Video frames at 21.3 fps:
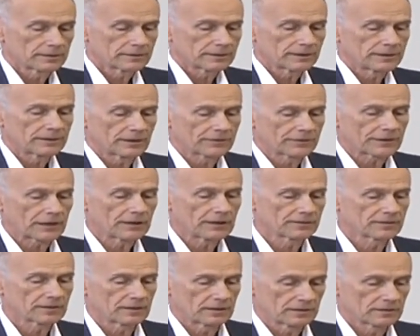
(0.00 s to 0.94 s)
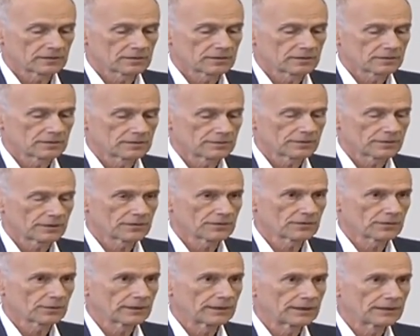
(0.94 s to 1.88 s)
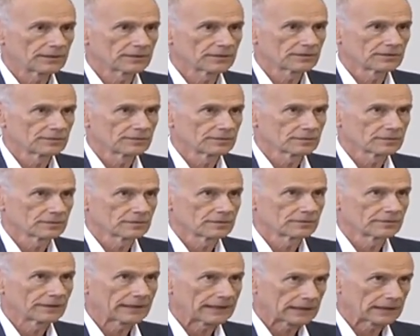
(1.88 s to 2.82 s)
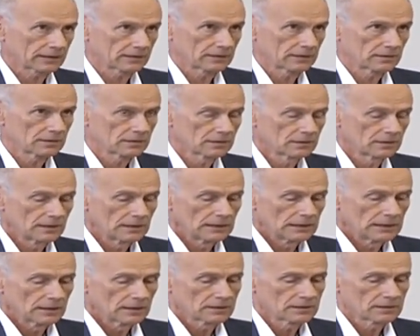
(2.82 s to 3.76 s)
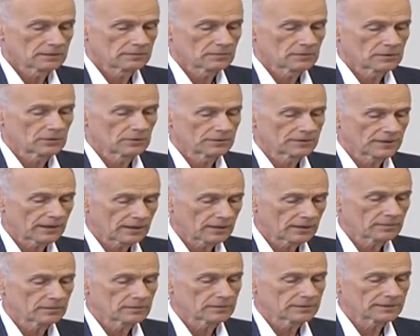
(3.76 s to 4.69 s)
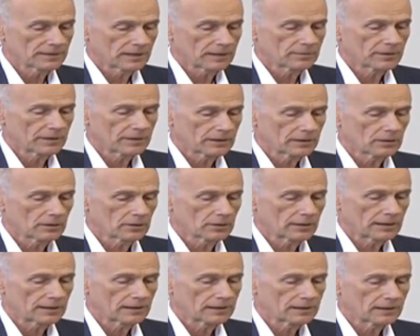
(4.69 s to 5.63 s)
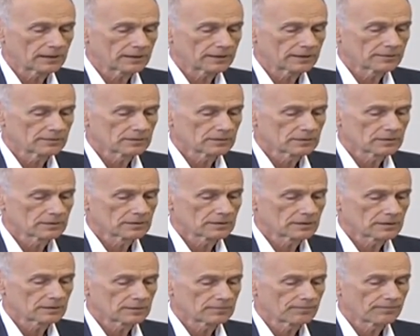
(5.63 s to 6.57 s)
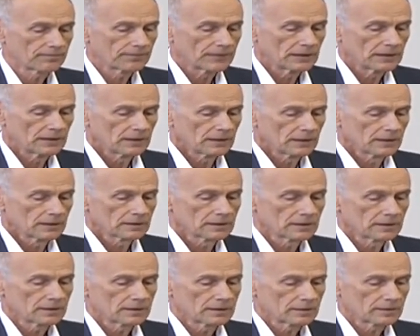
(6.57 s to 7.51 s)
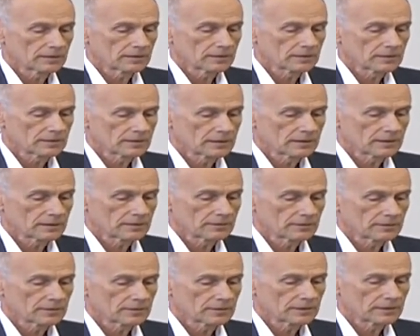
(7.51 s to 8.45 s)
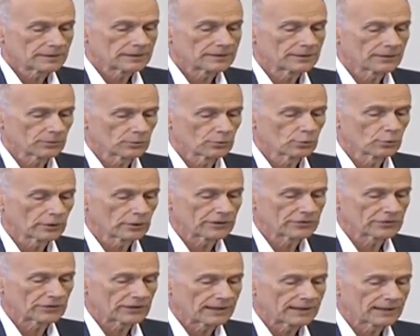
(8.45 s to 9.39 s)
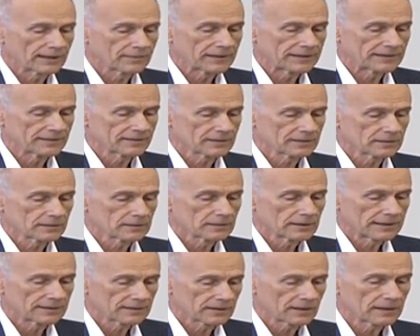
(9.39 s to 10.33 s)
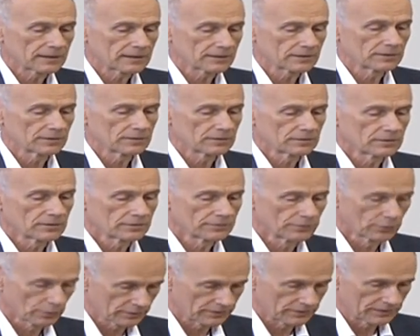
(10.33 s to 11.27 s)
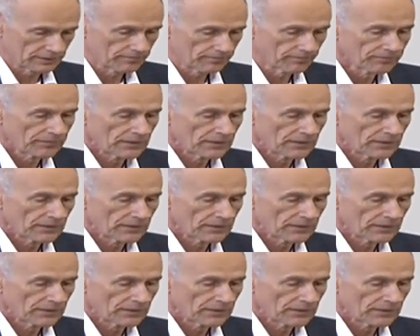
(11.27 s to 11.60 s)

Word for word: in der Freizeit was zu genießen wäre ähm, und da, dabei auch allerlei ähm, äh, äh, ideologische Elemente enthalten würde.